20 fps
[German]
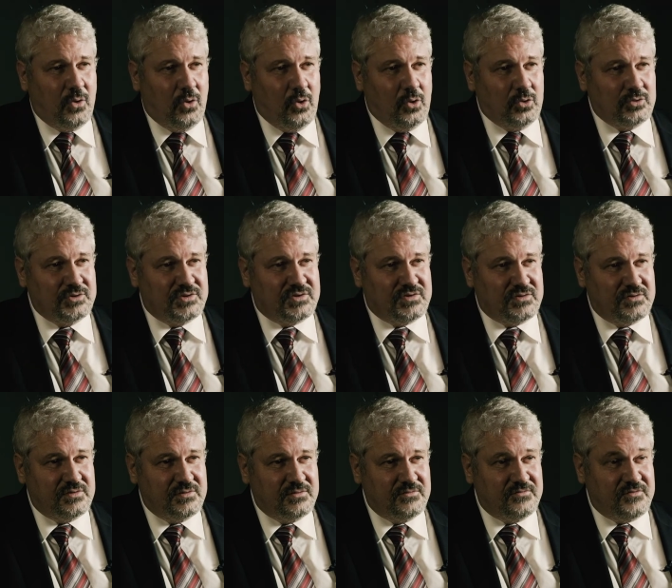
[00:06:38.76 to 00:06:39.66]

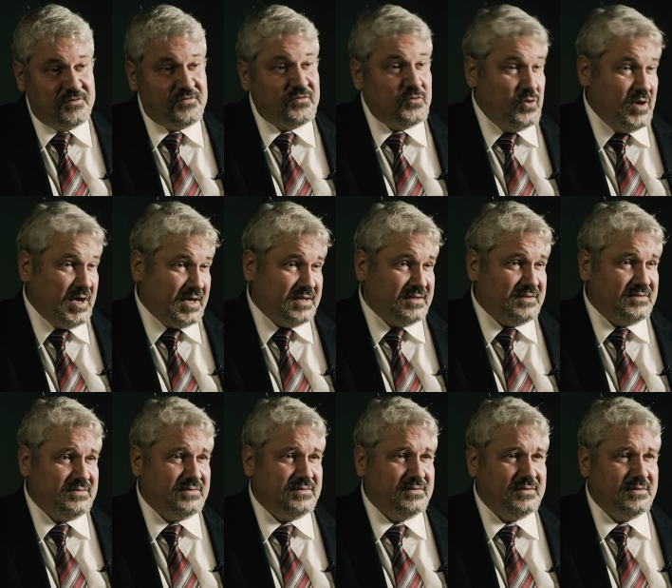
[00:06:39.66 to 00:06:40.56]
und
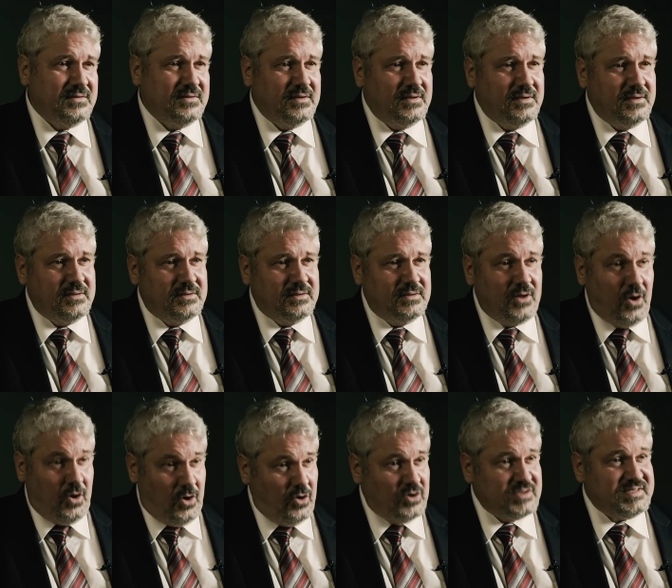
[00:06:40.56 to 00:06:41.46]
verfügt
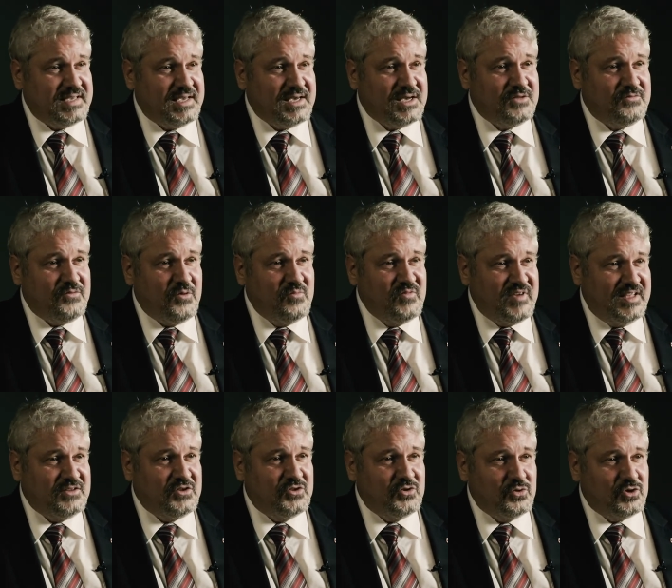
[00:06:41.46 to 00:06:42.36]
nach Ansicht vom
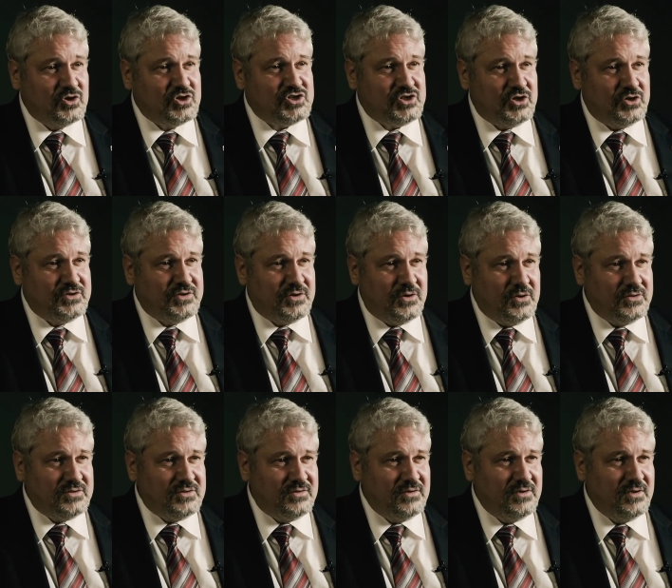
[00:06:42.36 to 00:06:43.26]
Winterthurer
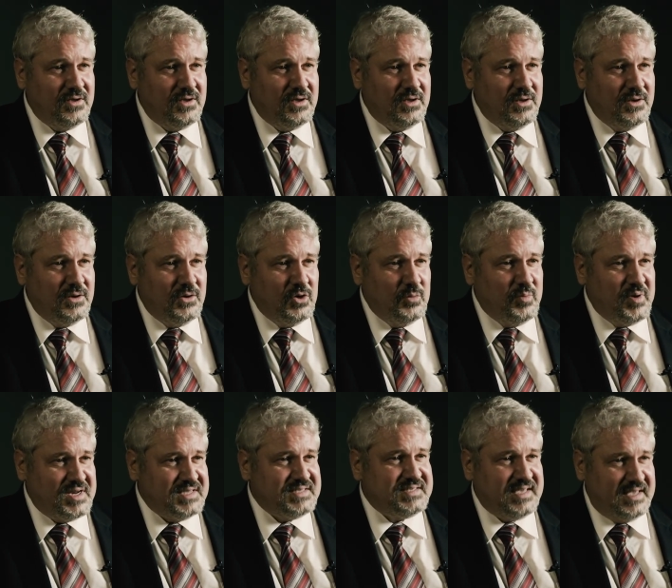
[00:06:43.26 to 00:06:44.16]
Stadtrat
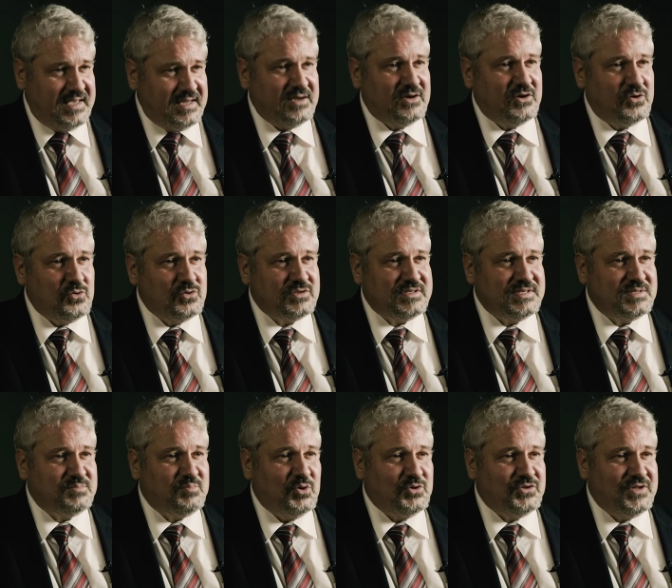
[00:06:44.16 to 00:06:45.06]
über ein sehr
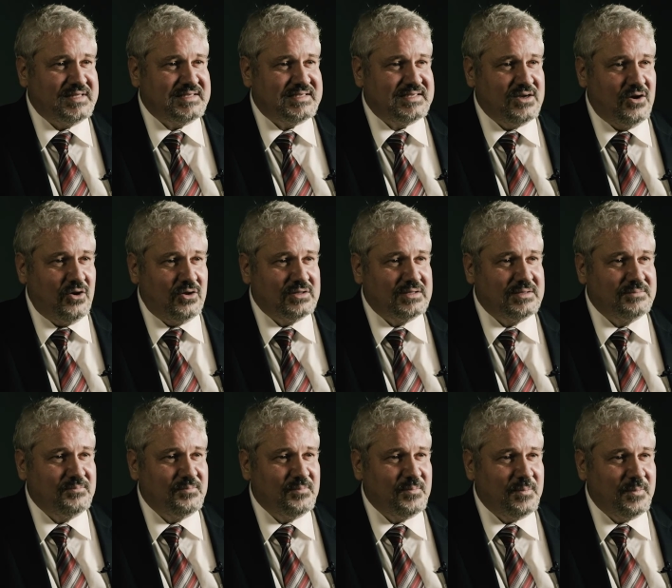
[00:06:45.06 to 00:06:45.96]
grosses Potenzial.
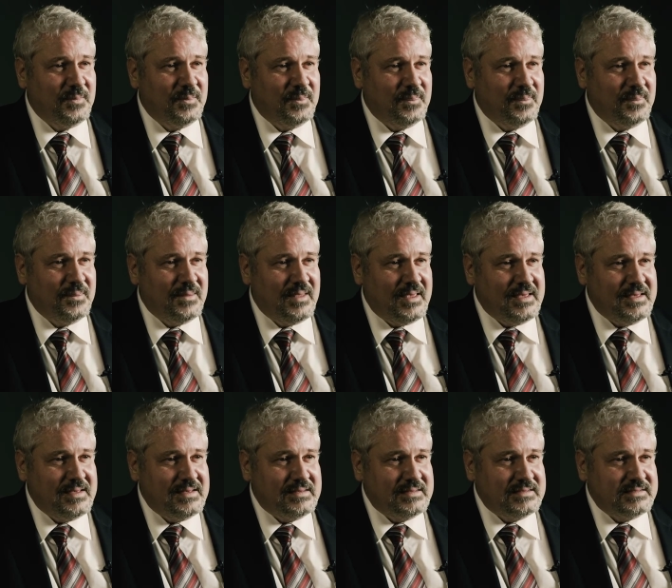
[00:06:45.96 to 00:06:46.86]

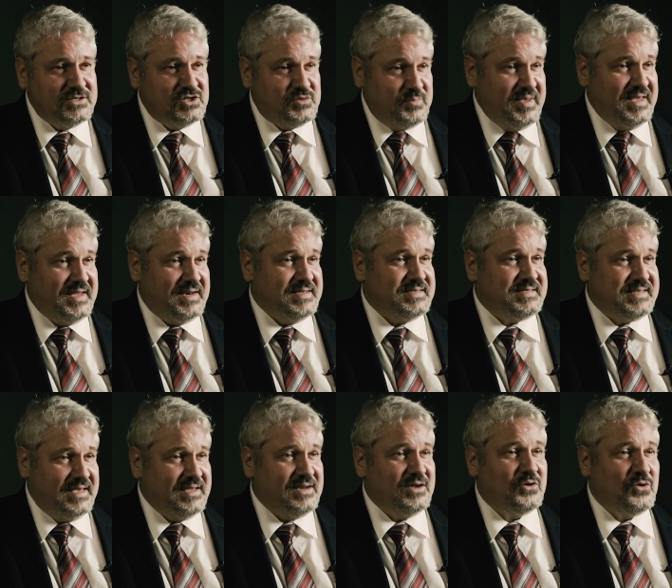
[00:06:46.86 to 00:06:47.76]
Es ist mir eine
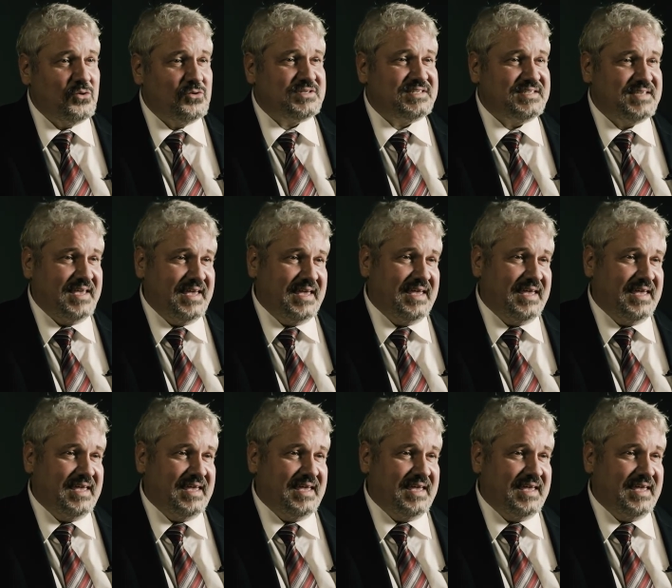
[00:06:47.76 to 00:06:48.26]
sehr grosse